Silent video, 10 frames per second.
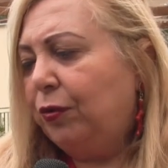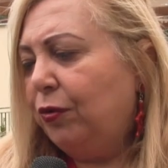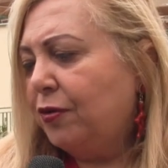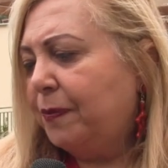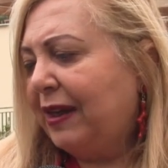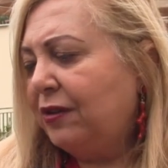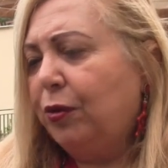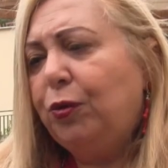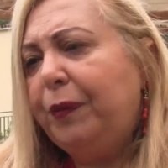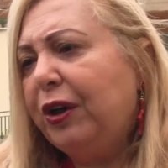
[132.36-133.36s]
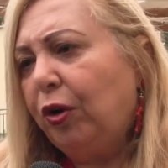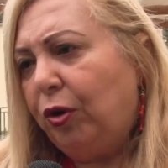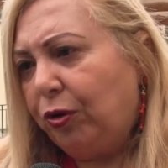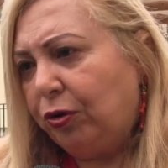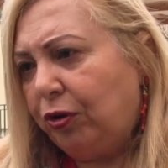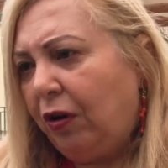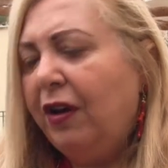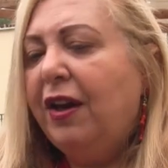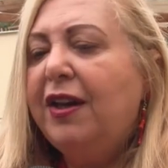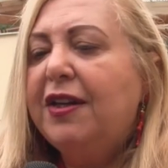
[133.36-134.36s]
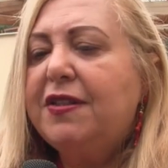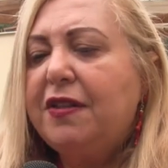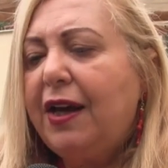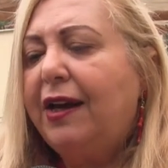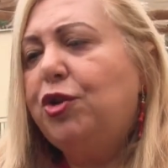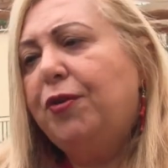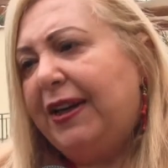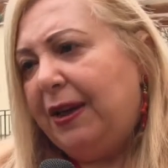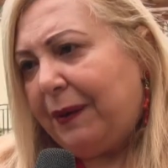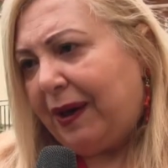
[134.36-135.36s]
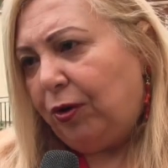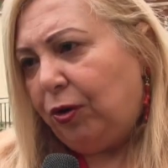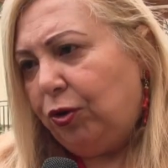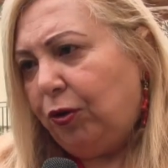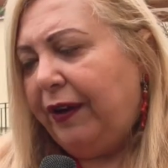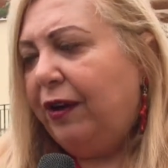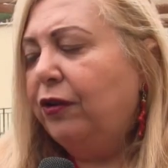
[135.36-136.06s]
ad uno spazio, ad un piccolo orto, sia a Giovanni Paolo dove